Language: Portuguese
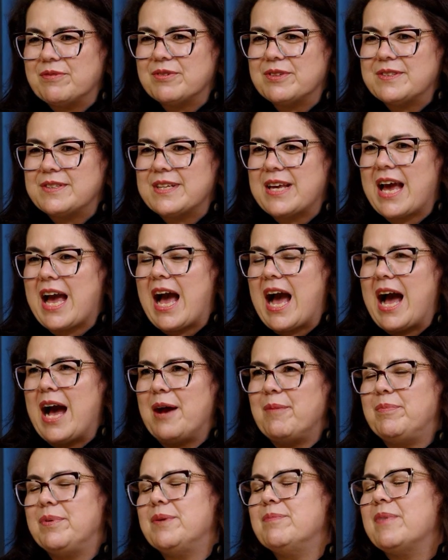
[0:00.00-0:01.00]
você
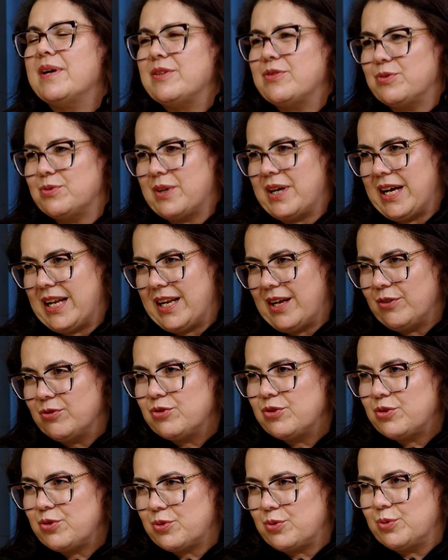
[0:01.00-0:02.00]
abre mais um canal
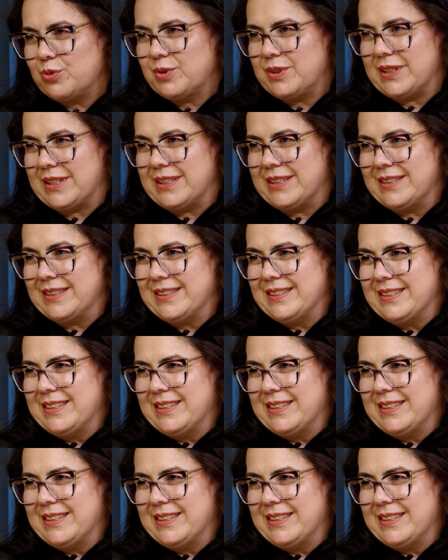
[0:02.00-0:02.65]
de escuta.